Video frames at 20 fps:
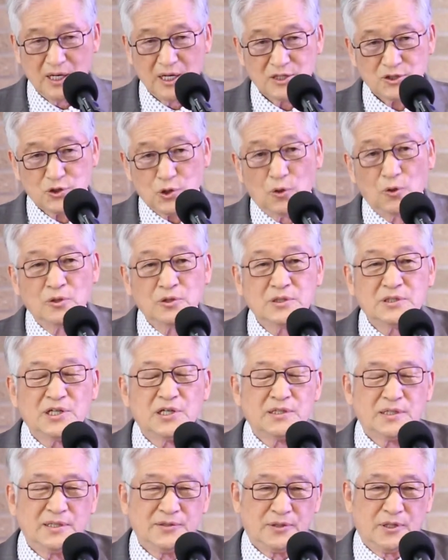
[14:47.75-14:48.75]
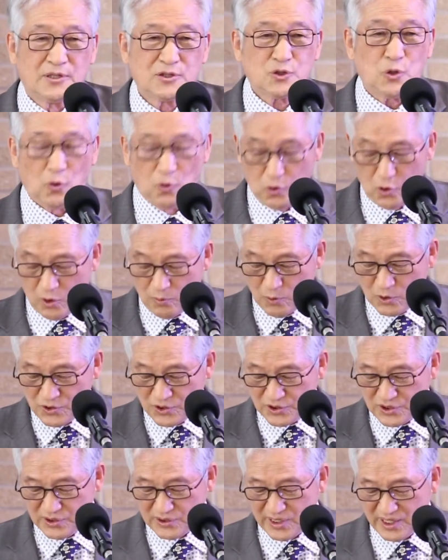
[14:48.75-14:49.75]
성전은 솔로몬
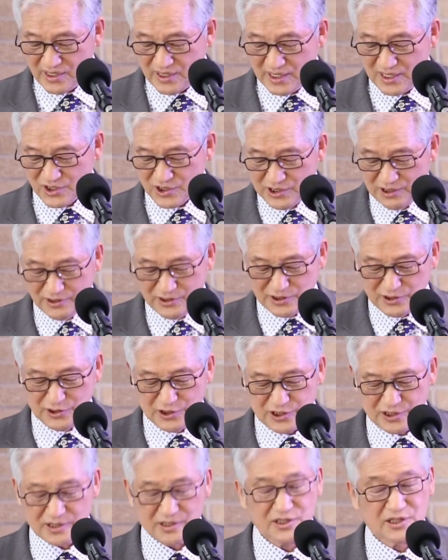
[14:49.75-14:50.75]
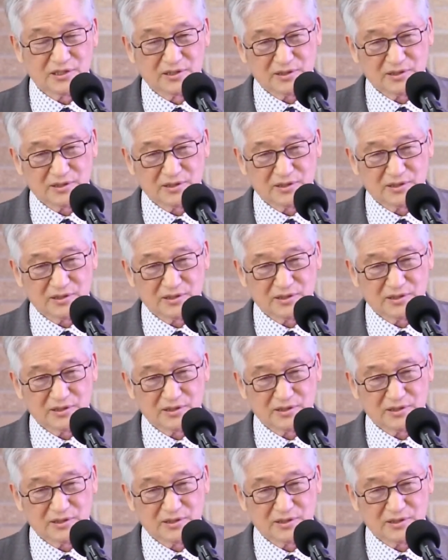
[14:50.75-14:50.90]
시대의 성전처럼